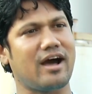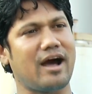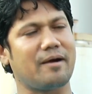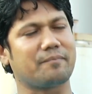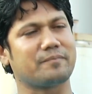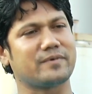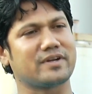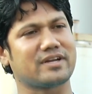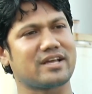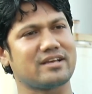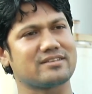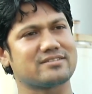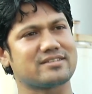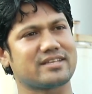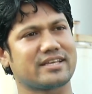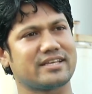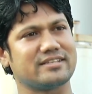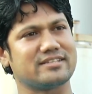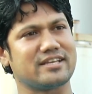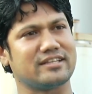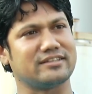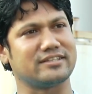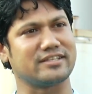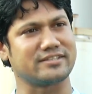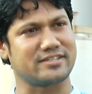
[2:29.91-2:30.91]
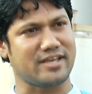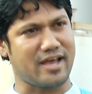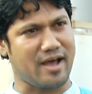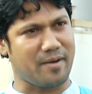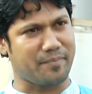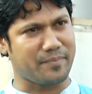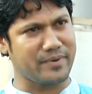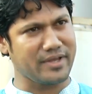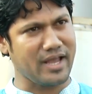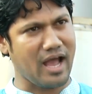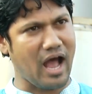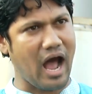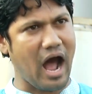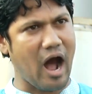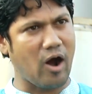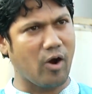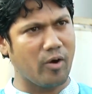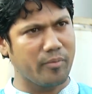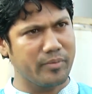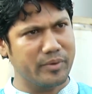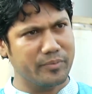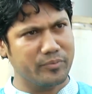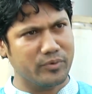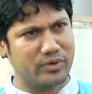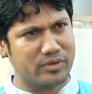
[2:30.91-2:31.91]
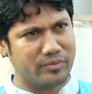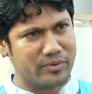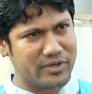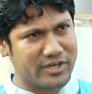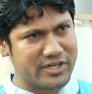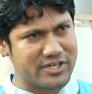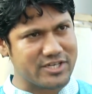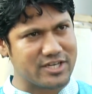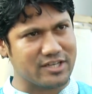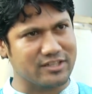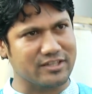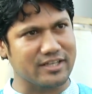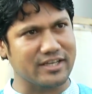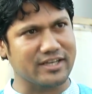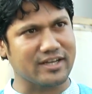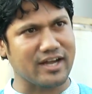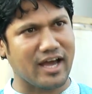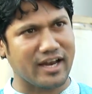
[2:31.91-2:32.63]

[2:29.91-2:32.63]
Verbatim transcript: আপনার কাছ থেকে জানতে চাই আপনি আওয়ামী পরিবারের সাথে